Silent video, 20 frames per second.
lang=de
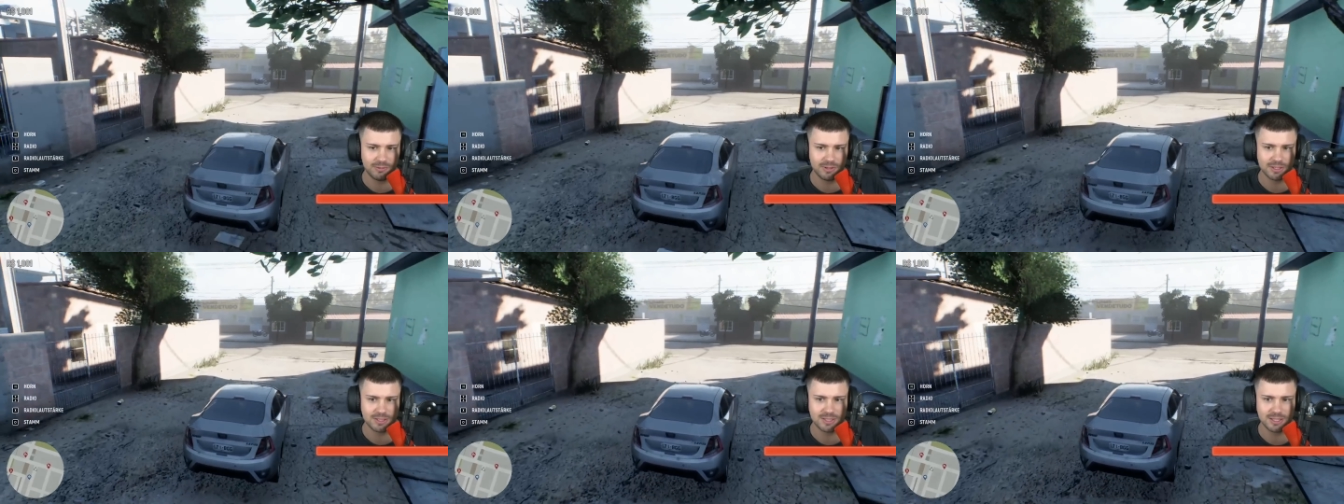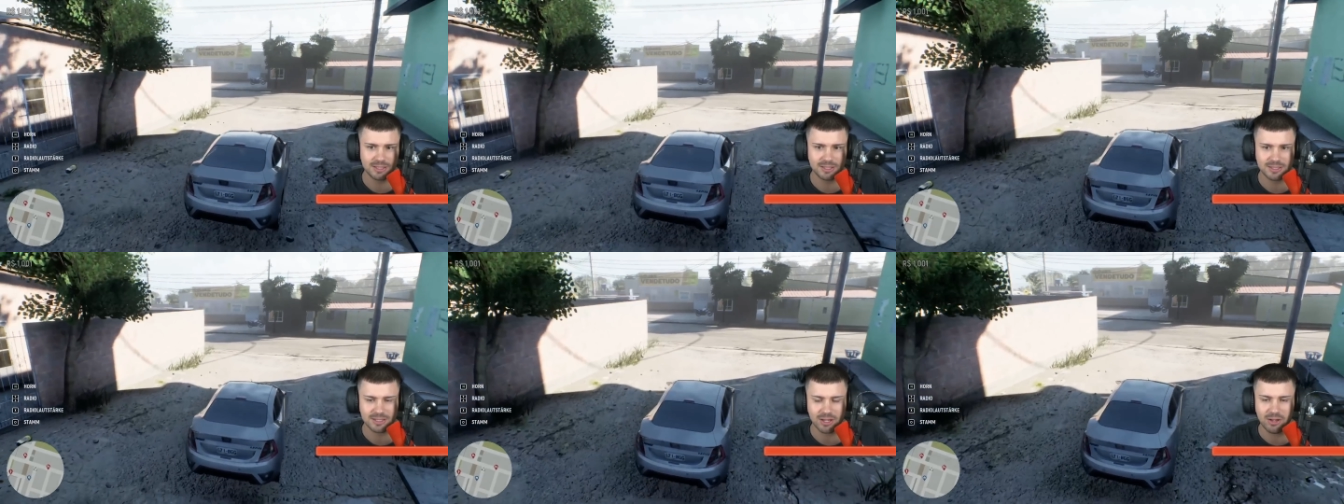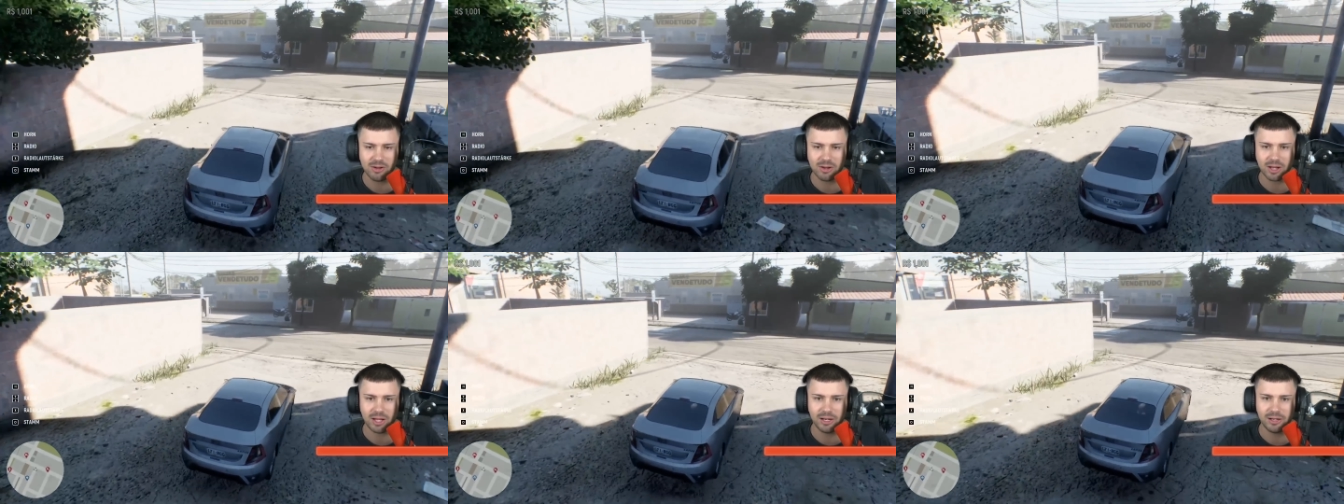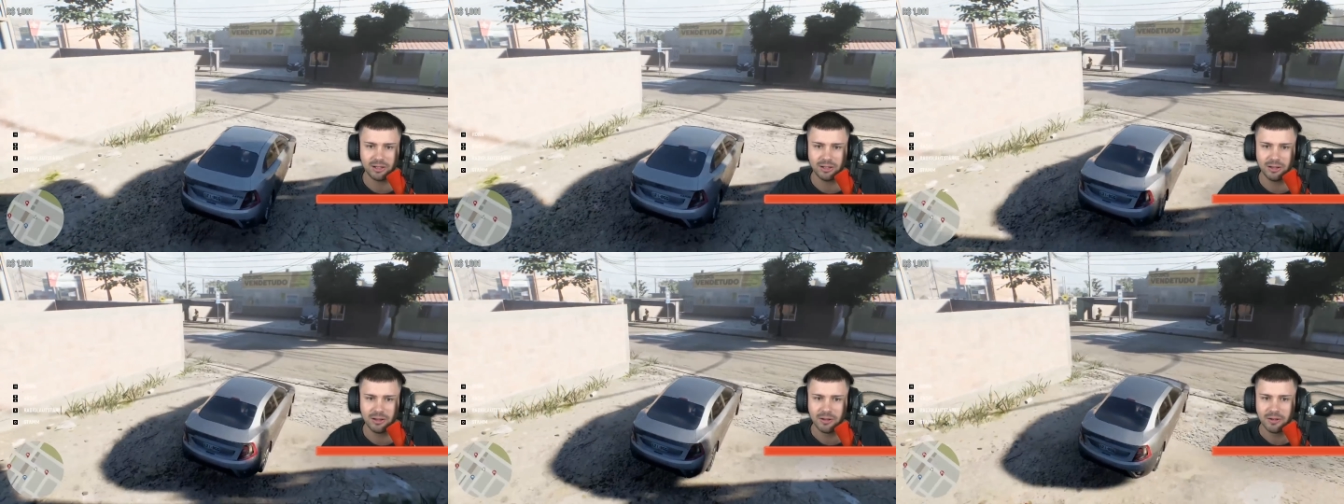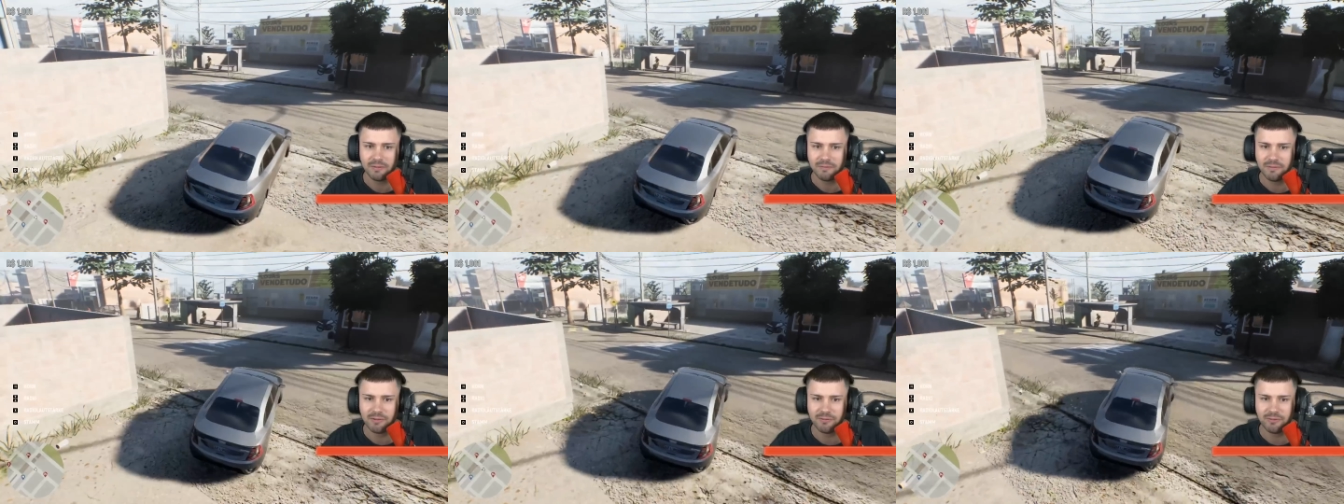ihr seht es auch alle.
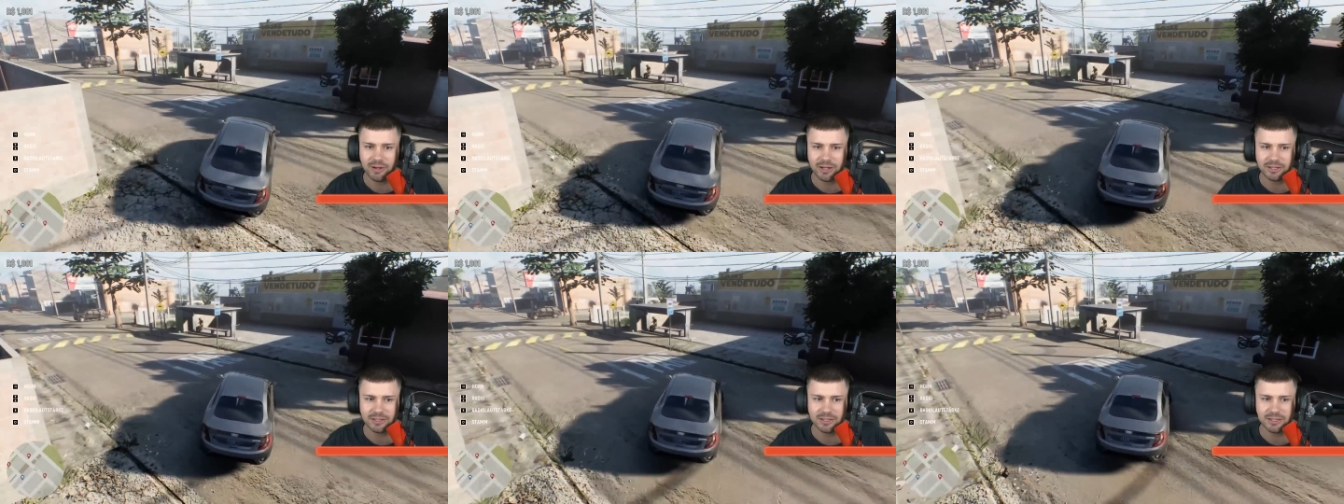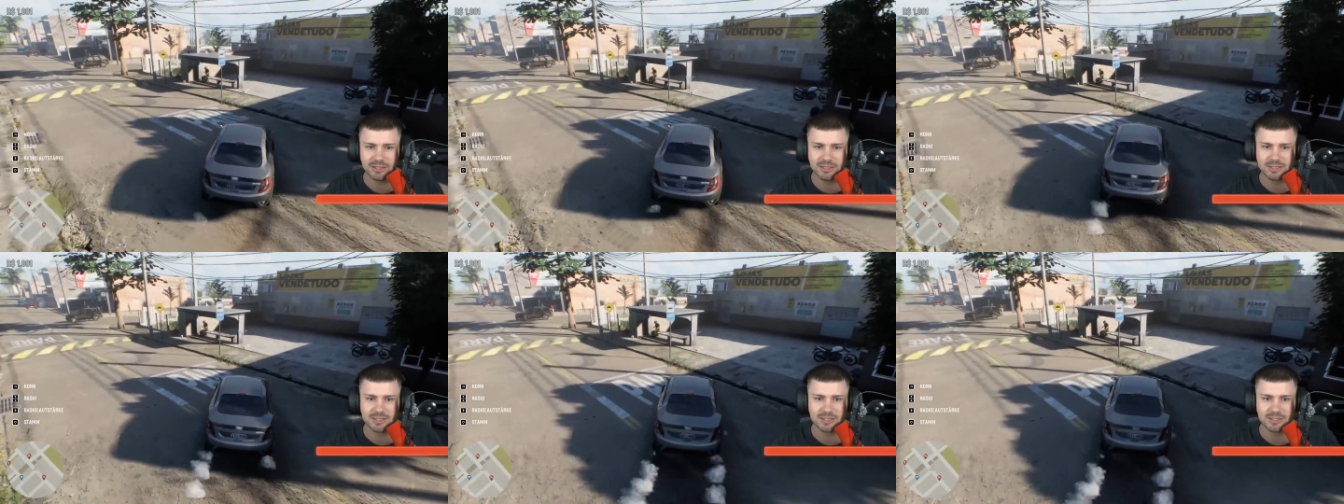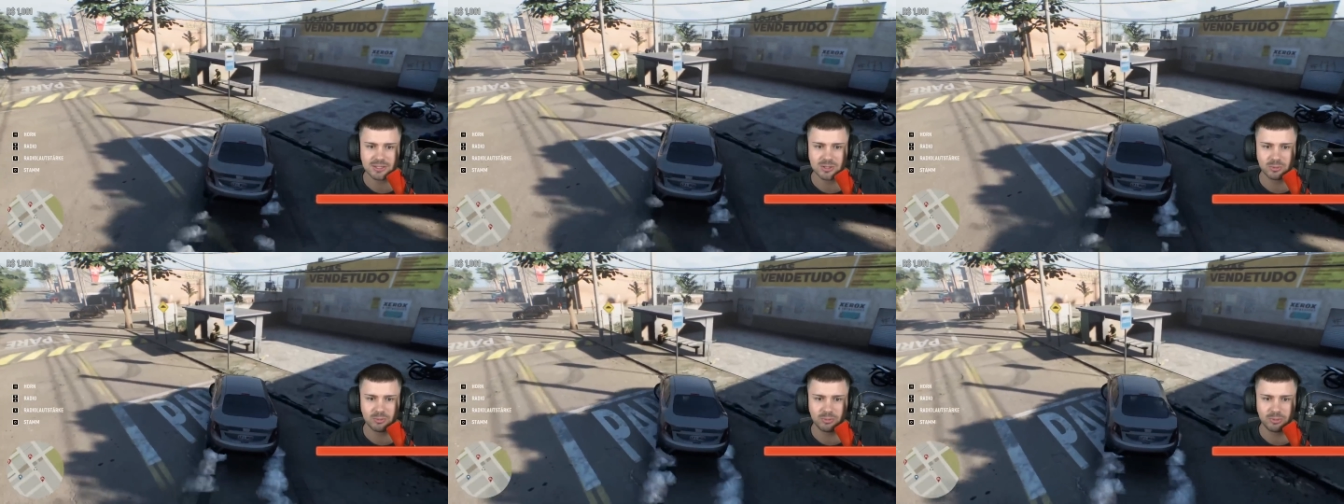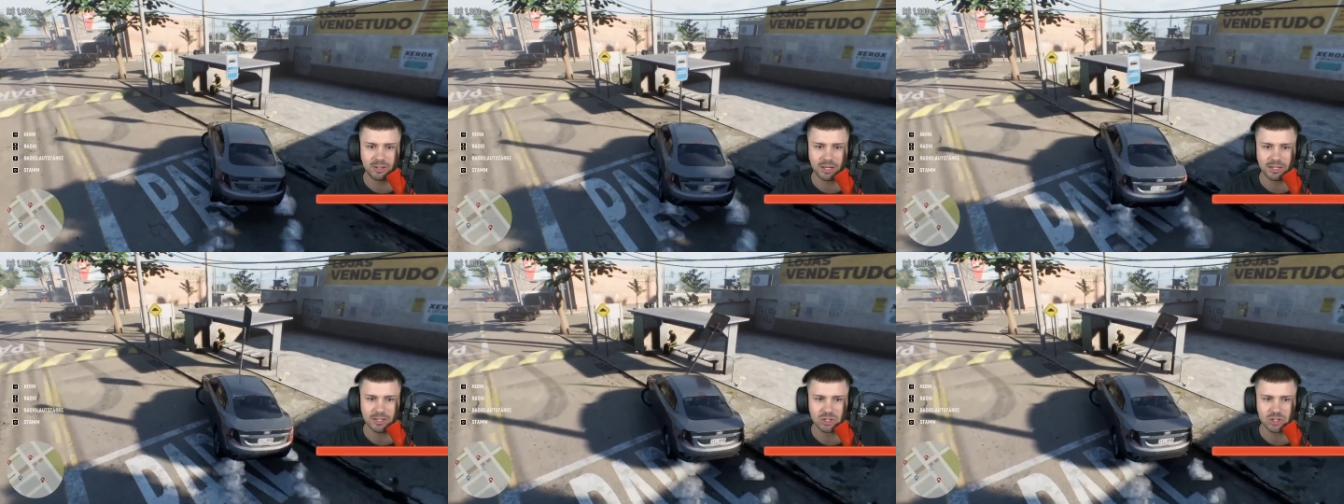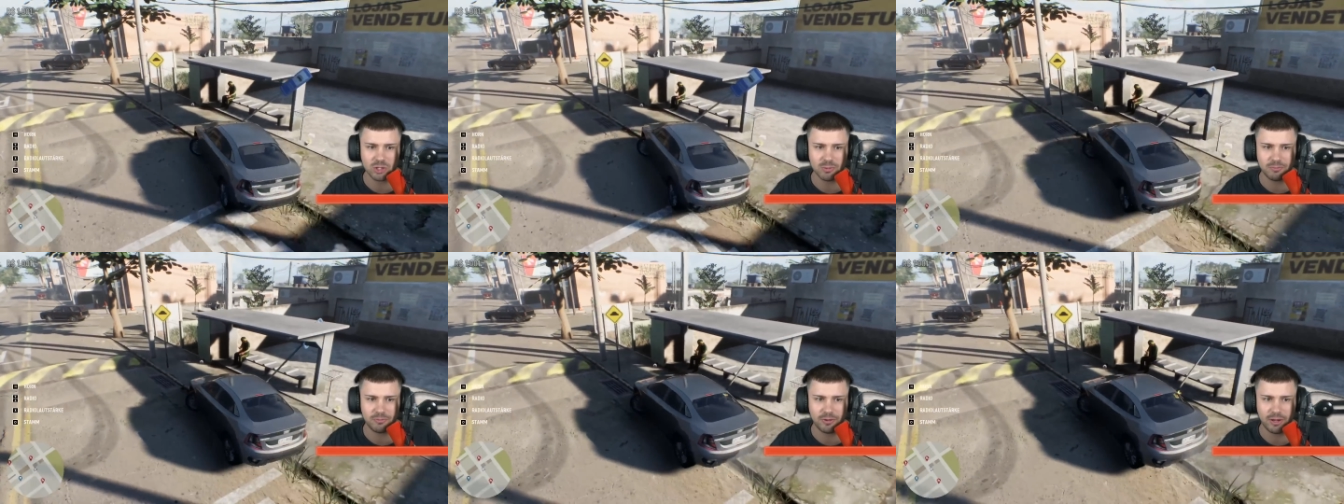Wir werden jetzt zum
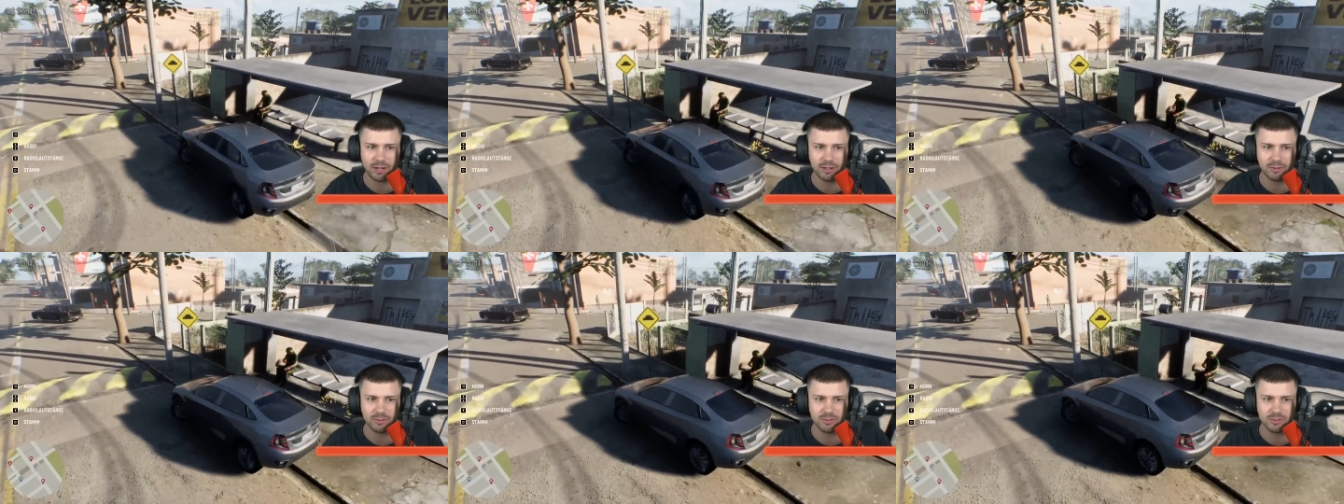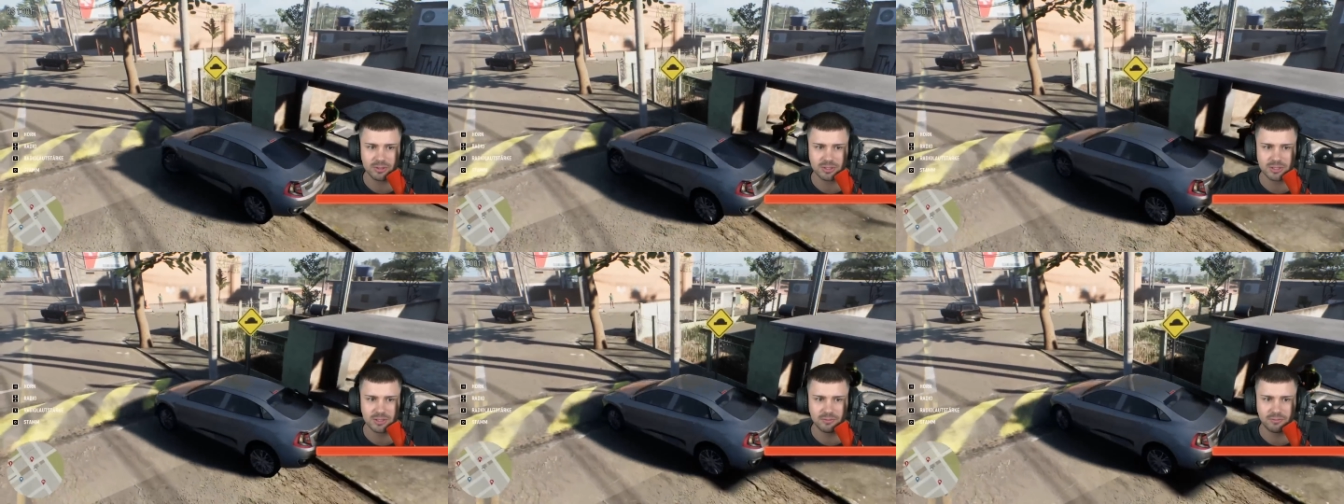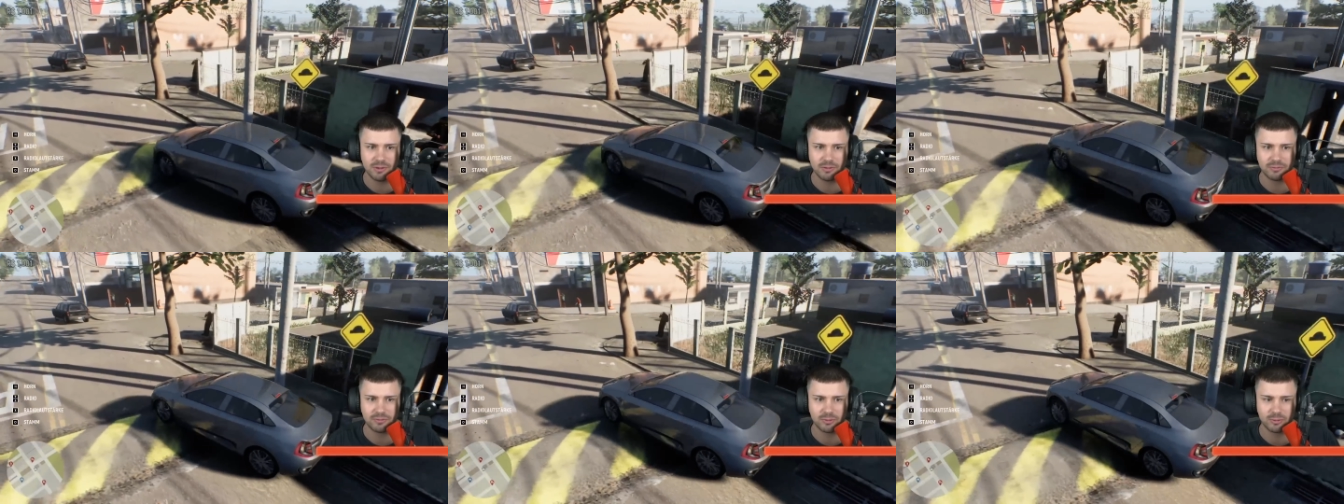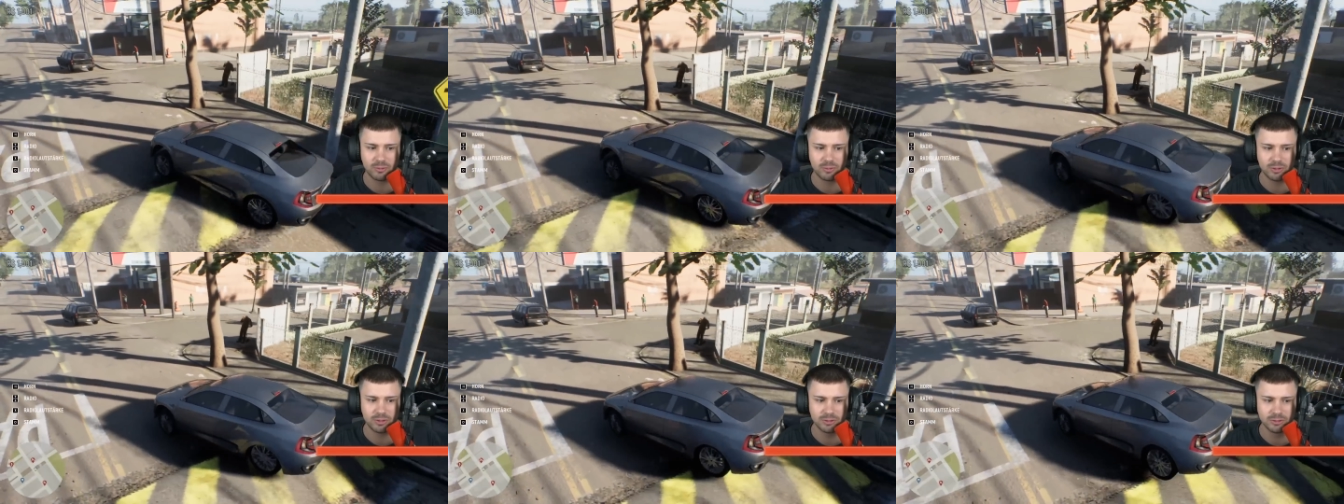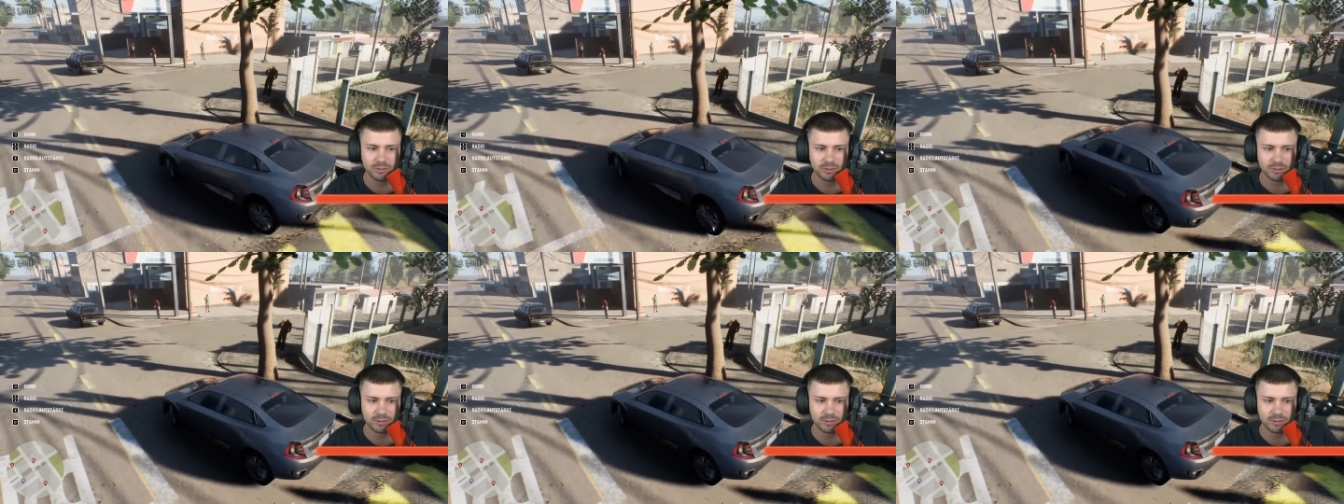Gunshop fahren und uns eine Waffe holen.